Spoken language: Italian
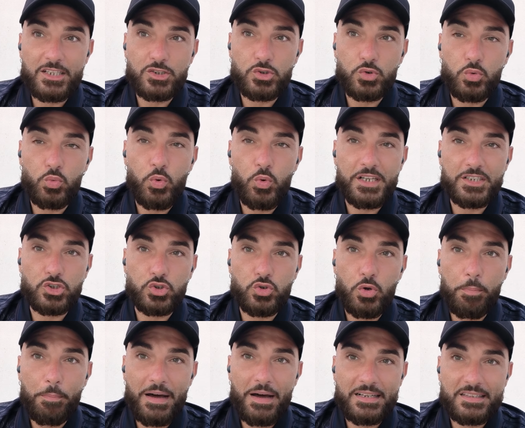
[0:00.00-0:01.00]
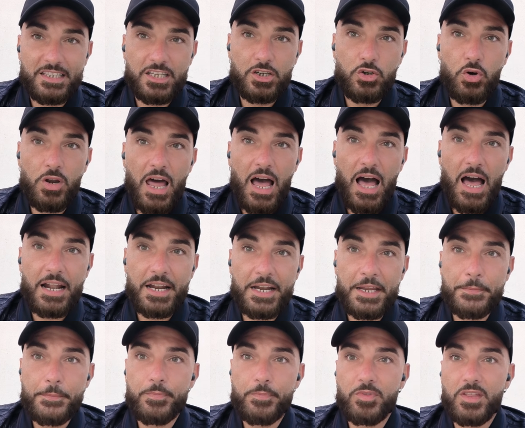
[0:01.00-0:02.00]
su questo
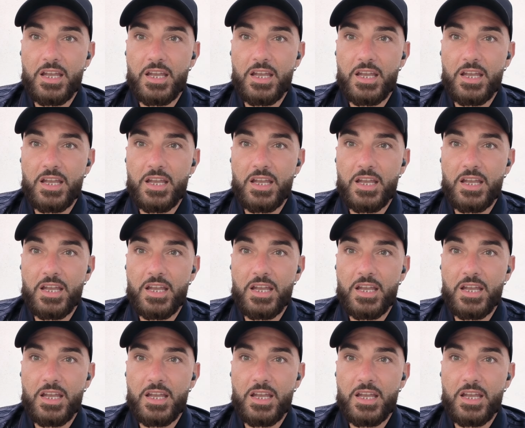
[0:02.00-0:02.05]
particolare